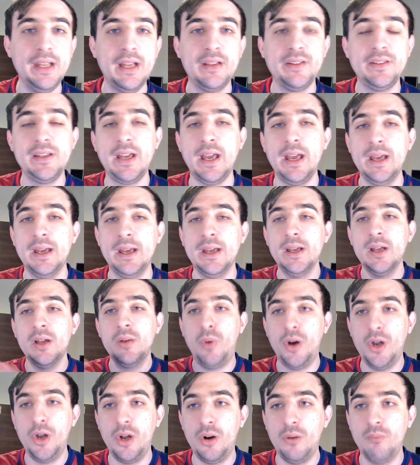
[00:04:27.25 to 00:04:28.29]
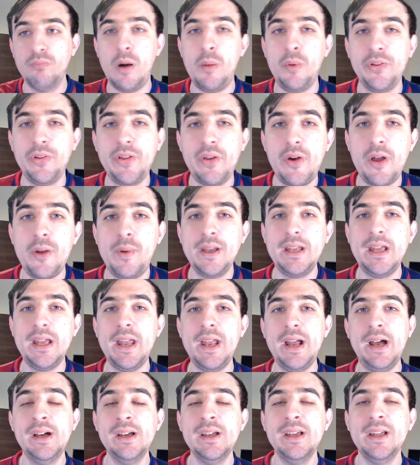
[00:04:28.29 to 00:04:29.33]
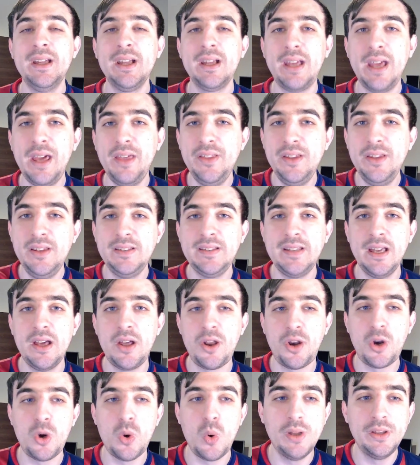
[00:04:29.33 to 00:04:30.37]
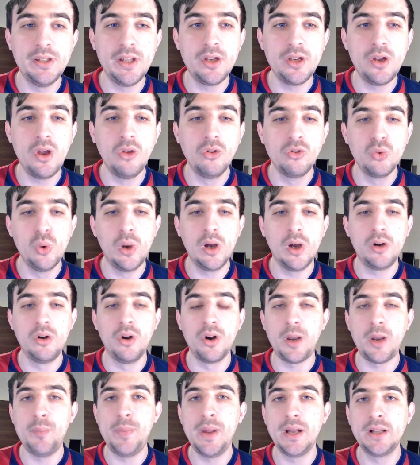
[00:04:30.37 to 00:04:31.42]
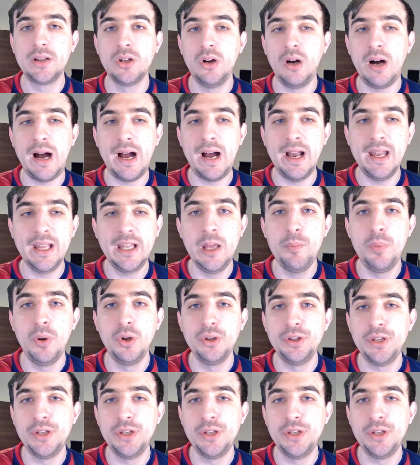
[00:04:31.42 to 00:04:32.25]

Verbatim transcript: Así que, bueno, vamos a ver mañana qué dice Rubén Darío Insúa con respecto al equipo.